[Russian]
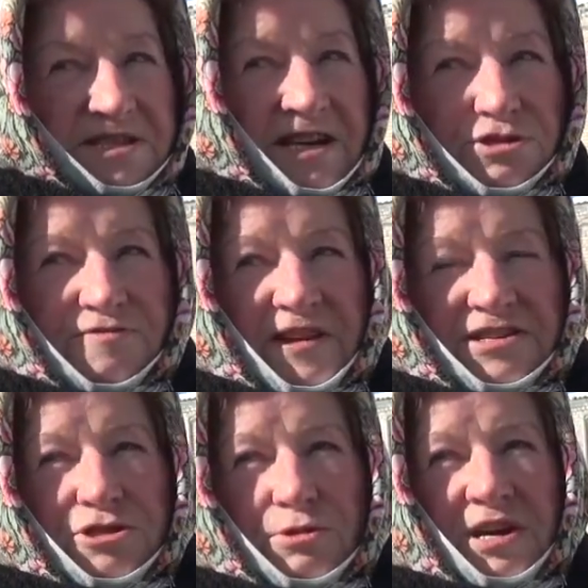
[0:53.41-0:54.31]
скажут,
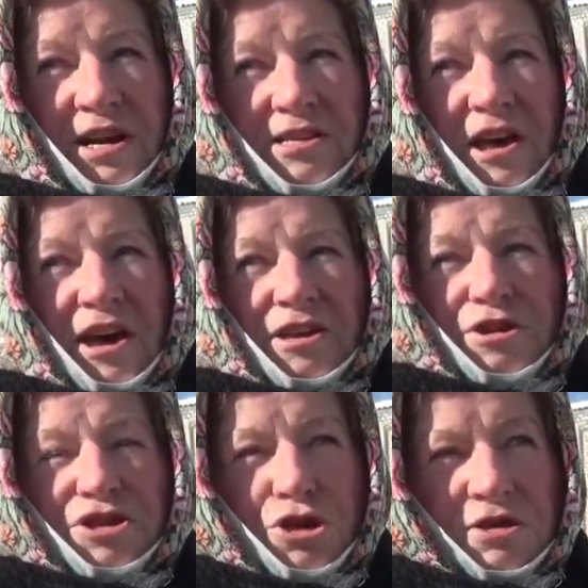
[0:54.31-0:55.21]
фельдшер уехал,
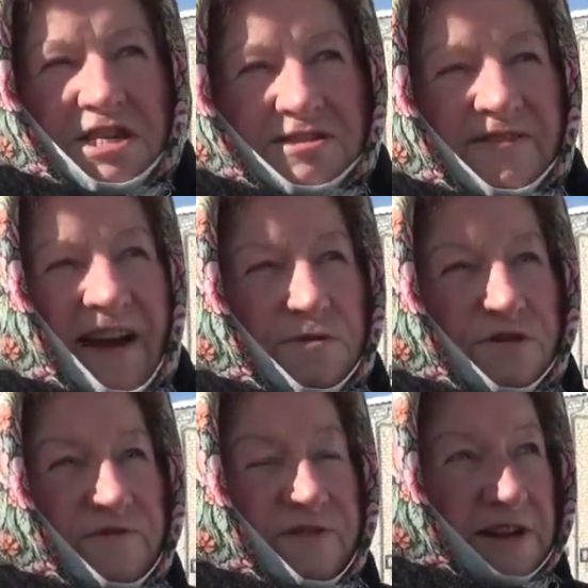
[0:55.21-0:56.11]
то еще где-то в
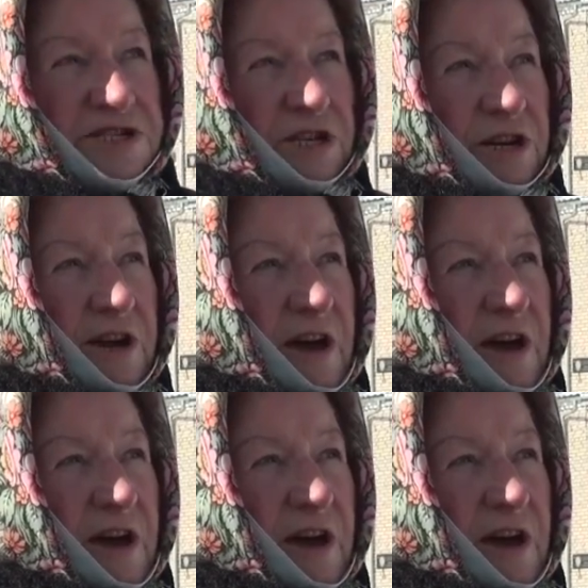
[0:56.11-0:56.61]
районе фельдшер.